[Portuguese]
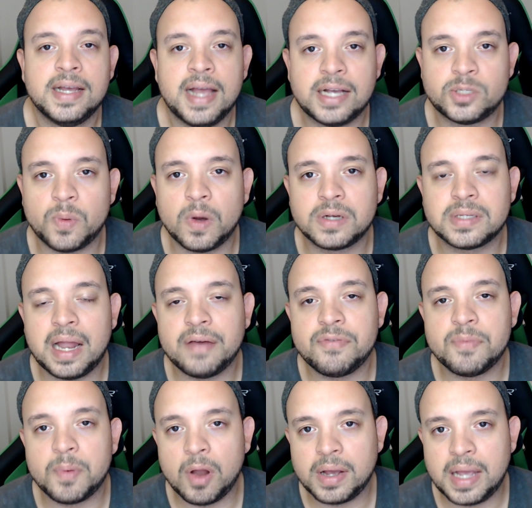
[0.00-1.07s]
Xbox
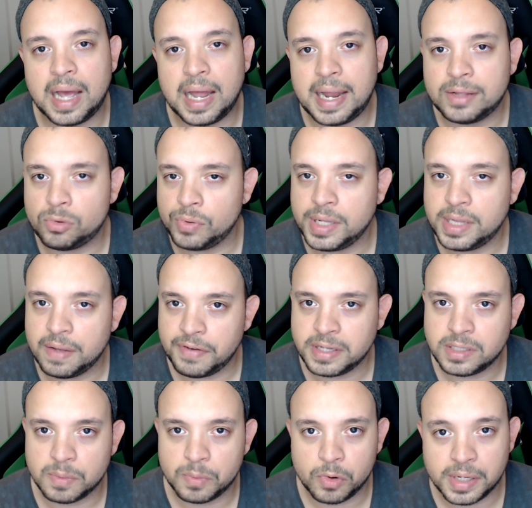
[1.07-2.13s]
Live, Blog Ralé, Twitter,
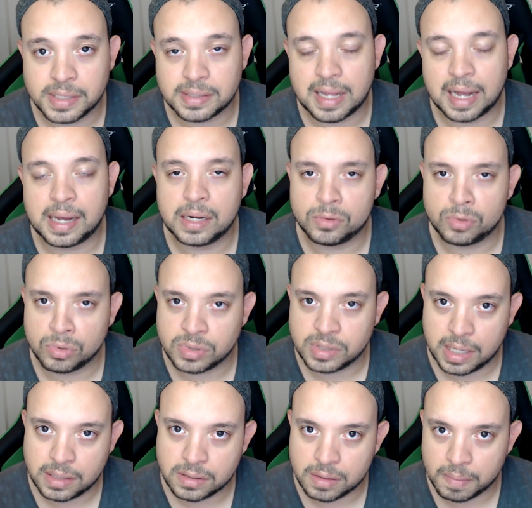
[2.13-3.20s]
Facebook, Instagram, todos
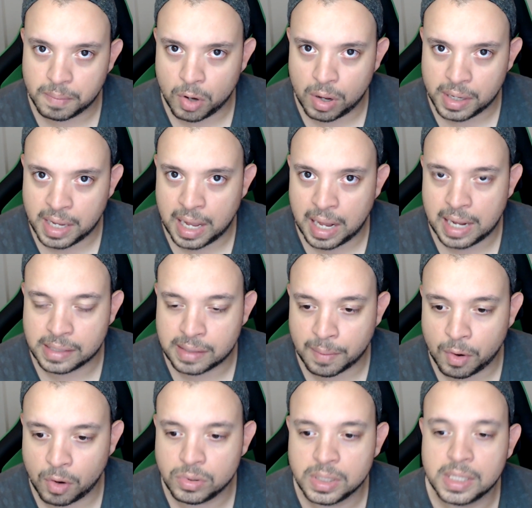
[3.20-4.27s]
eles, Blog Ralé, tá
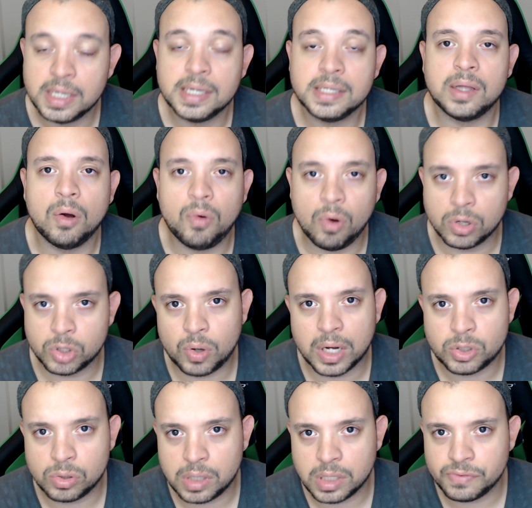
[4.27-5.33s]
bom? Então conto com a
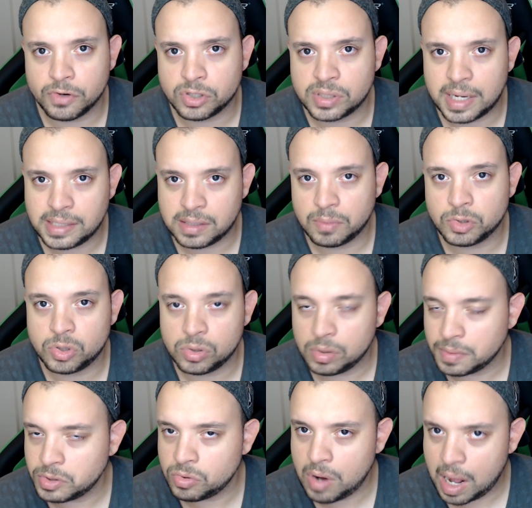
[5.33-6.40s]
ajuda de vocês, tamo junto e
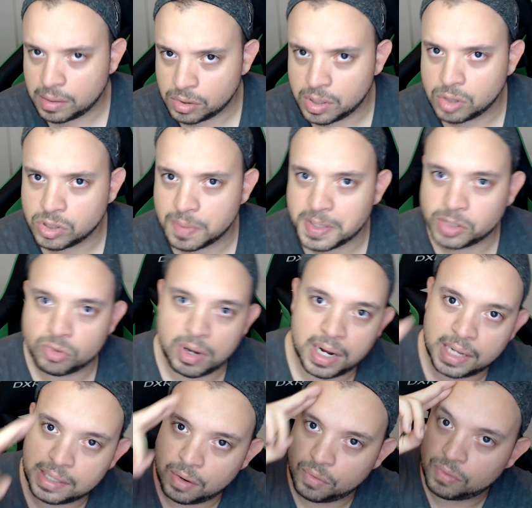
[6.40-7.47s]
misturado e Deus abençoe a
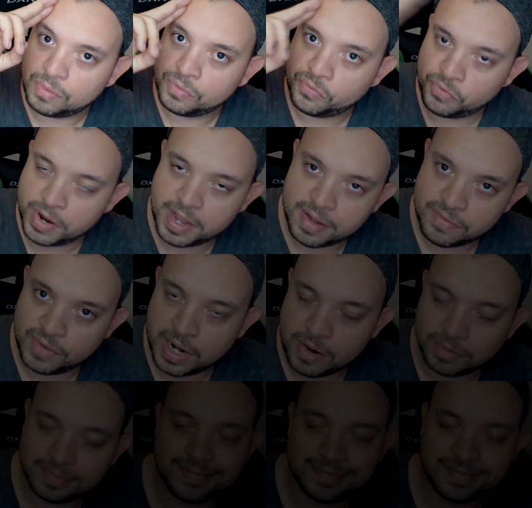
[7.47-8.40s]
cada um. Fui, valeu!